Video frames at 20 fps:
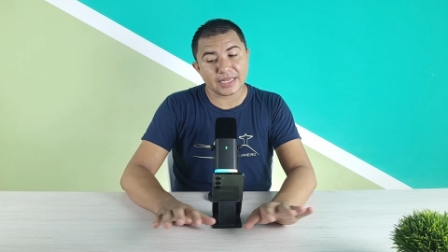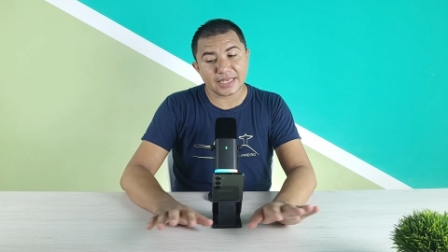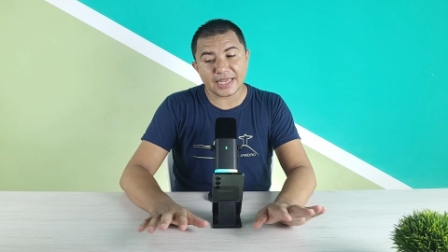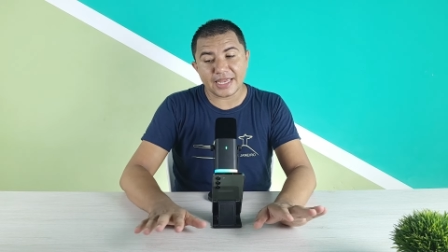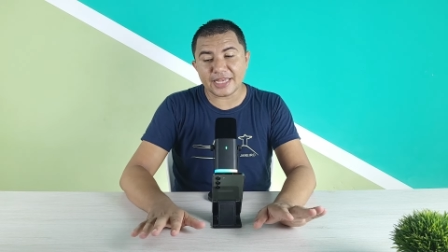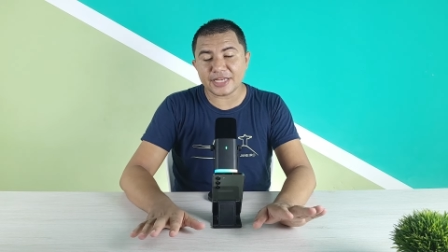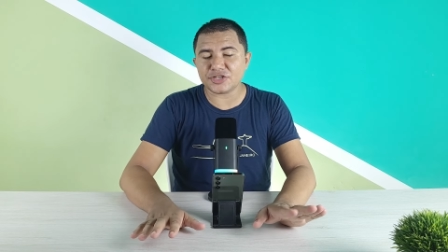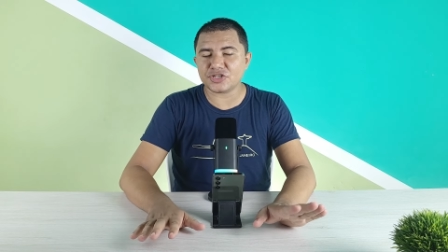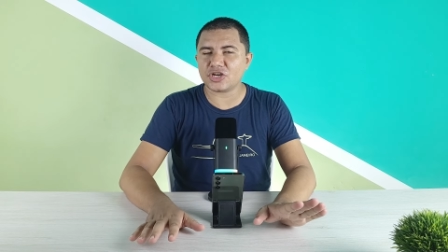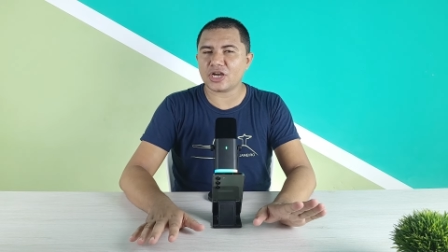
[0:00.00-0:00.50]

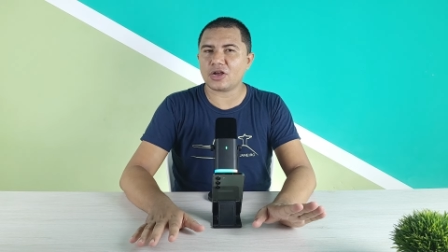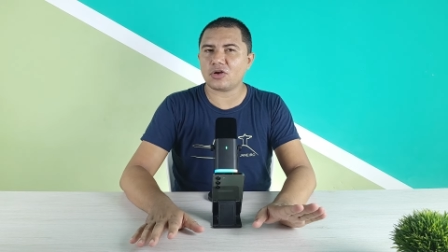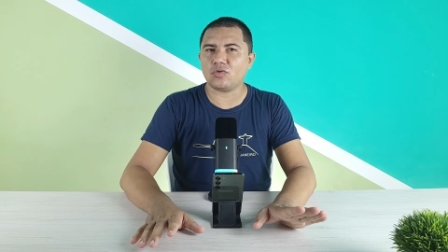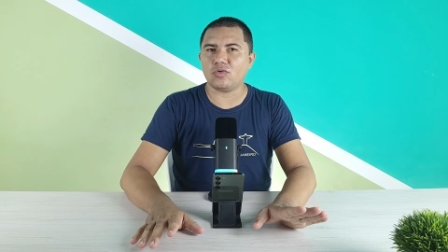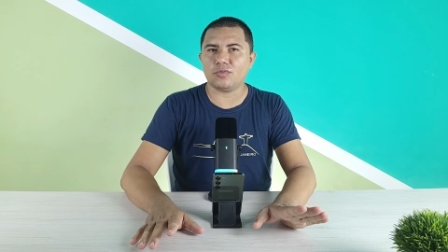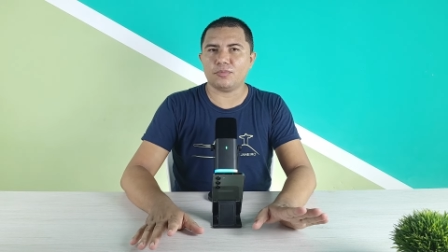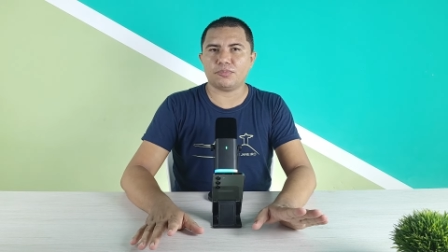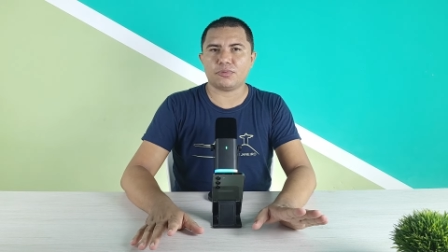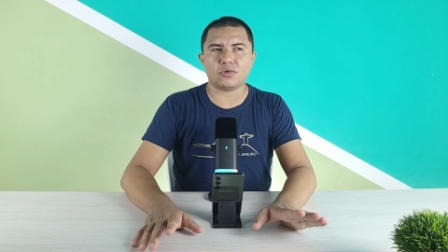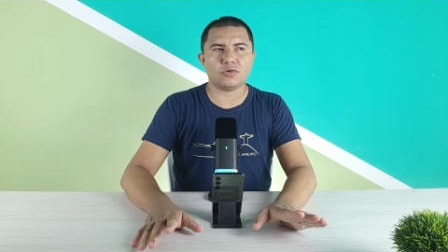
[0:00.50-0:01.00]
Quem já
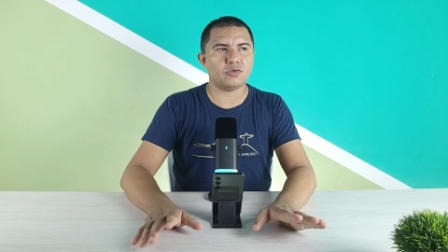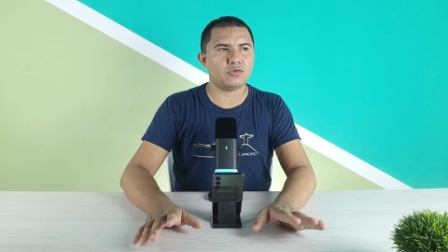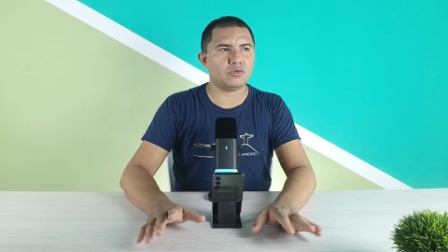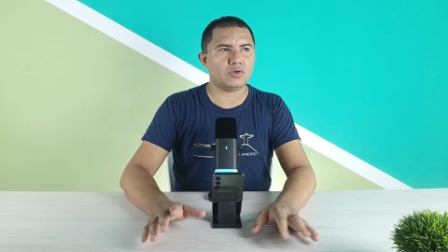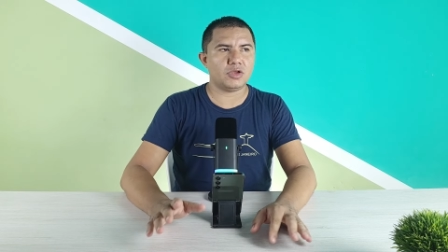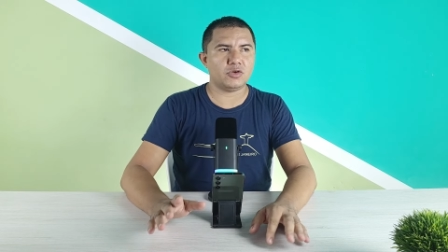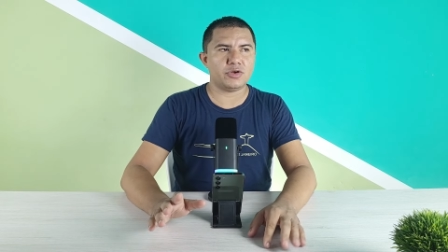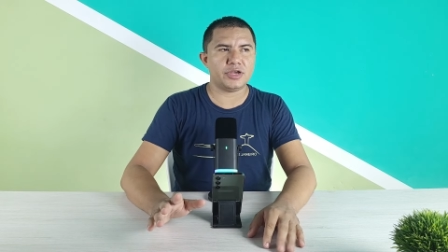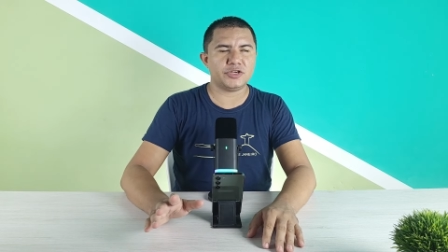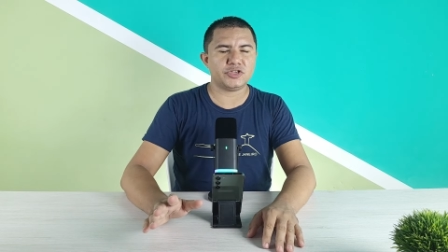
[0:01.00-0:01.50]

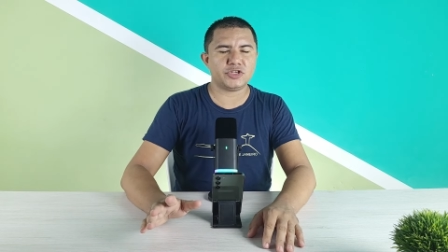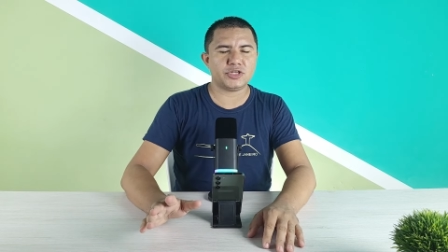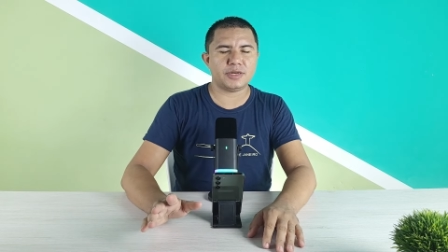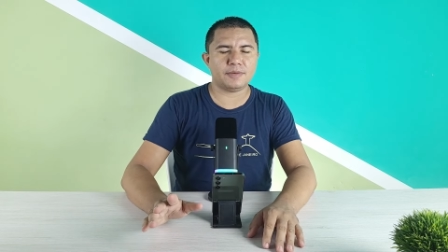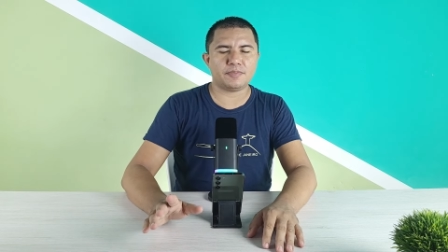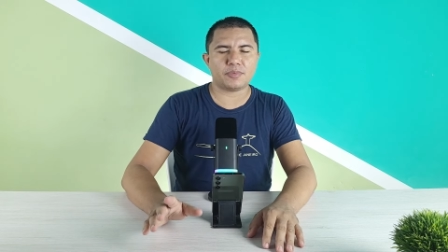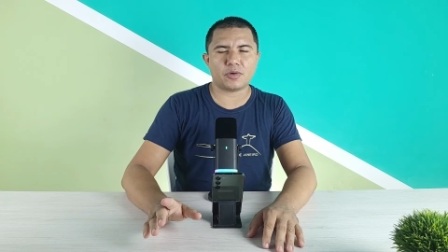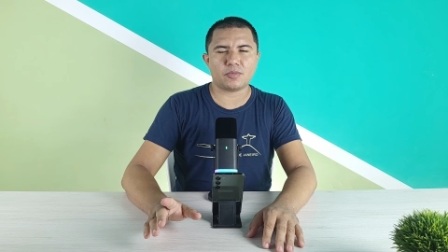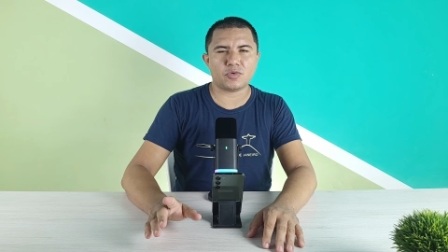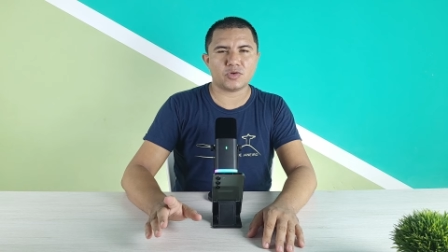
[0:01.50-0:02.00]
comprou, eu
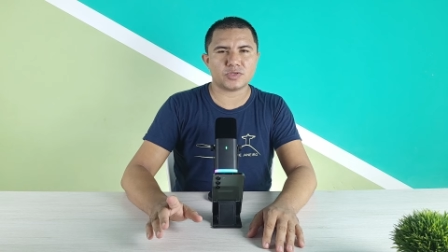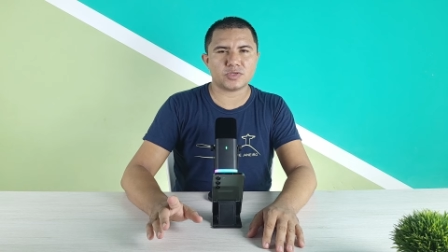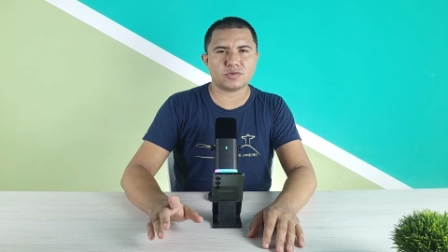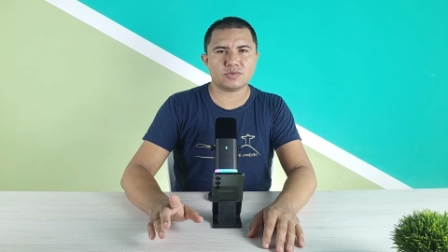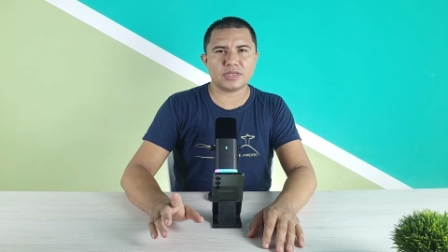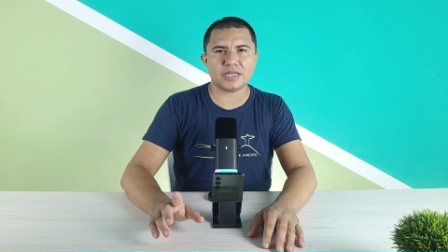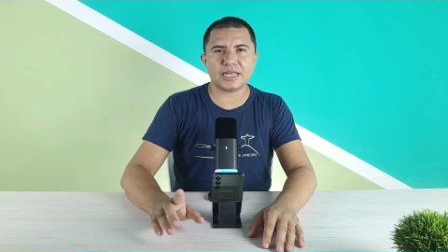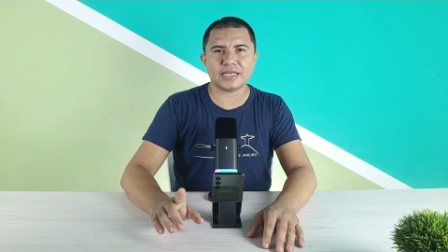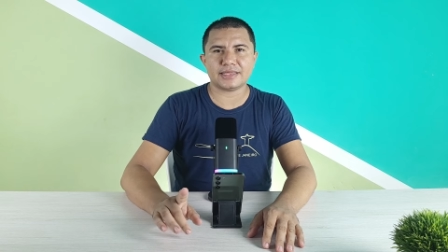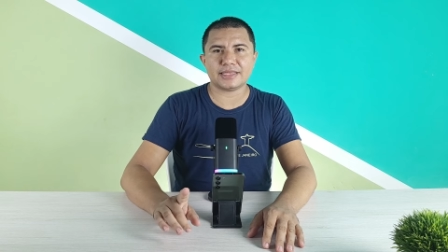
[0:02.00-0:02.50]
registrei
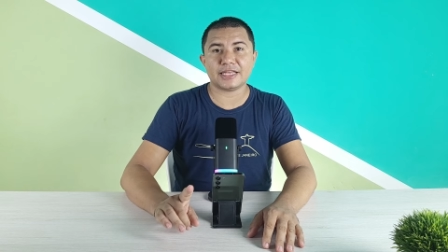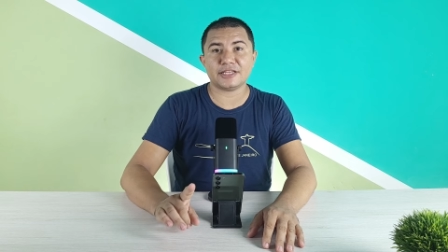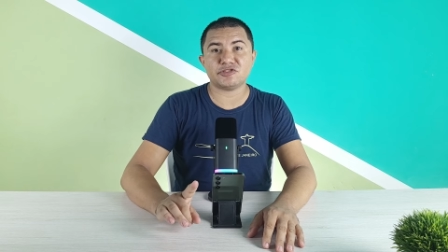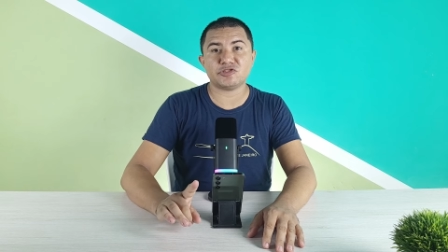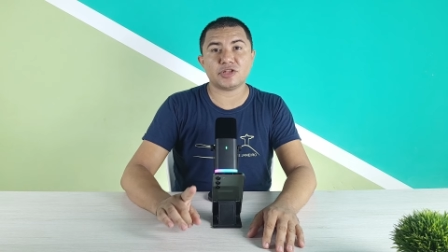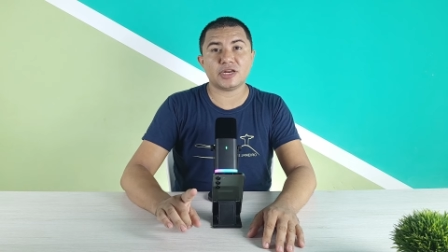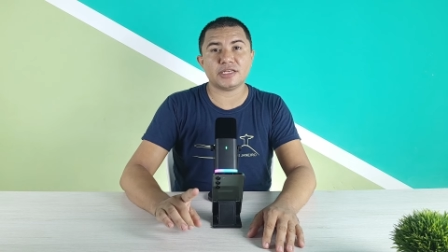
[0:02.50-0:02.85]
promoção dele até R$